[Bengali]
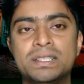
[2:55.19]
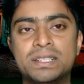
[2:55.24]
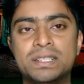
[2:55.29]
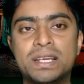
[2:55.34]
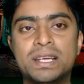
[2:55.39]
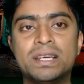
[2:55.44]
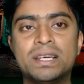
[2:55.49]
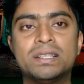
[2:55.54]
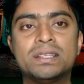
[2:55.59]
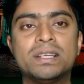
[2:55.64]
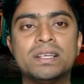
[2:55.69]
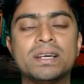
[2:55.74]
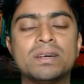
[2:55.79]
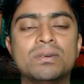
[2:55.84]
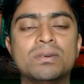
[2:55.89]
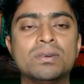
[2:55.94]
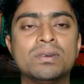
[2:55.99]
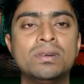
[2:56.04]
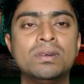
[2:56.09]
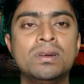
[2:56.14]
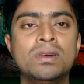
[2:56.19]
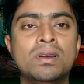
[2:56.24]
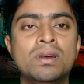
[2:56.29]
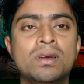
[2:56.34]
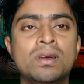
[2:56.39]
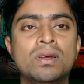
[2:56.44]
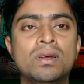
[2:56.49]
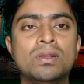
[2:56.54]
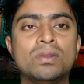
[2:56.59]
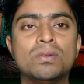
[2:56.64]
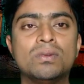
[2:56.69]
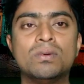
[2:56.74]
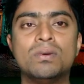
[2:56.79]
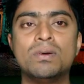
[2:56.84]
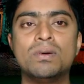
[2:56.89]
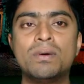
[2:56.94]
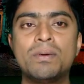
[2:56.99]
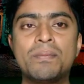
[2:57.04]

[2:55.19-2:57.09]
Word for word: সেই ক্ষেত্রে এখন তো